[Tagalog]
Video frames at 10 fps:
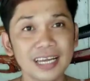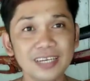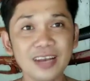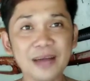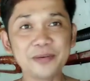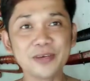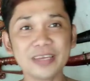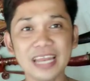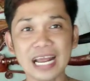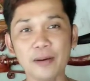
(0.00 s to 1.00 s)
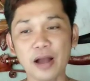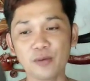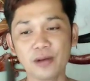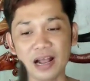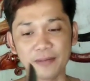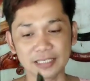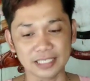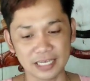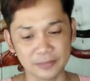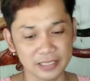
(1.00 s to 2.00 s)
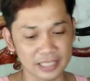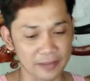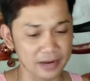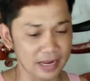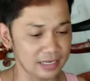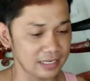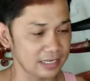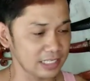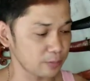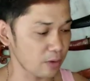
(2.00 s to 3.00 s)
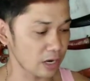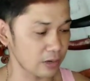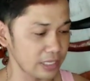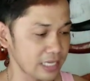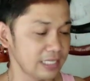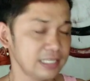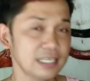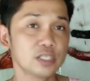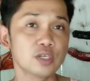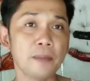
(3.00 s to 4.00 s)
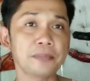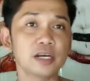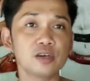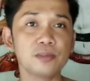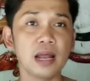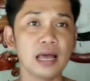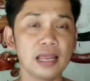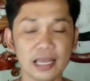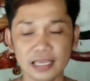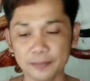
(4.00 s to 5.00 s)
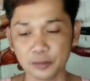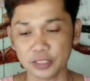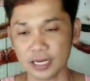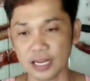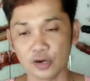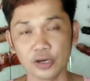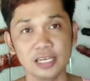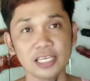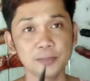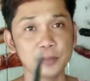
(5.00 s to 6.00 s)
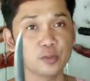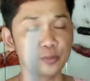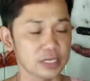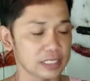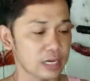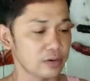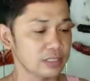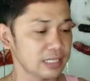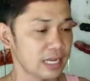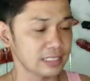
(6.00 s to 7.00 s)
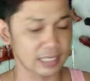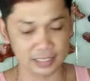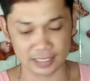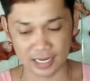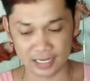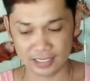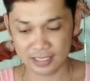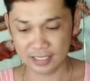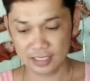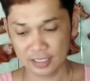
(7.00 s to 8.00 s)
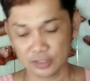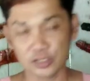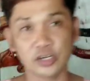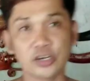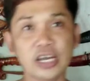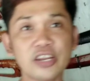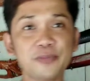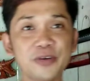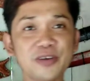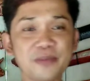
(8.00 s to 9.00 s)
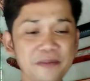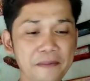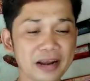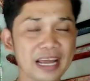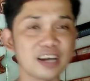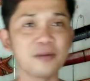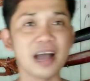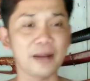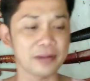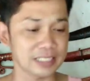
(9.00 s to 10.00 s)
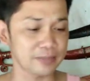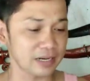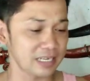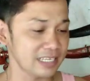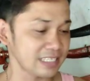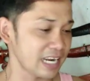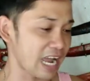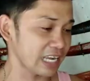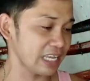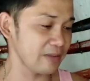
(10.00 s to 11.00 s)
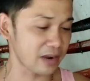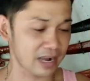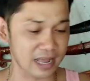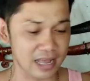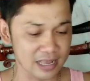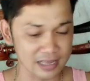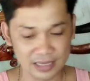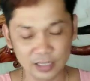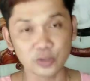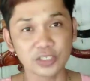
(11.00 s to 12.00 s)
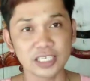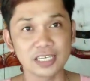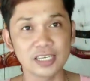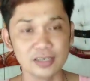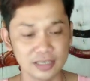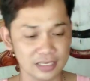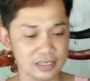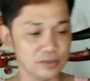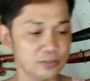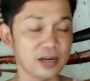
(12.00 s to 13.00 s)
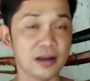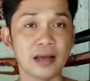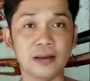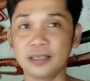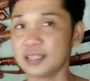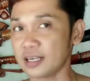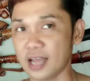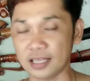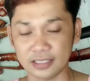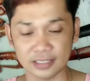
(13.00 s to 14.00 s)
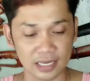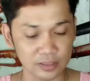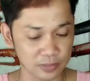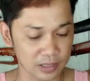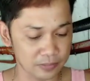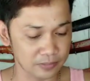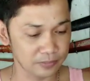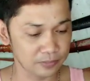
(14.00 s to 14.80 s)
Ganun lang po yung ginagawa ko mga kamaster. Every time na naglilinis po ako, ayan. So after ko malagyan po sila ng oil is, pinupunasan ko rin sila isa-isa. So ganun po yung pamamaraan ko mga kamaster maglinis ng aking mga kutsilyo. Ayan, yung mga itak natin dyan, yung mga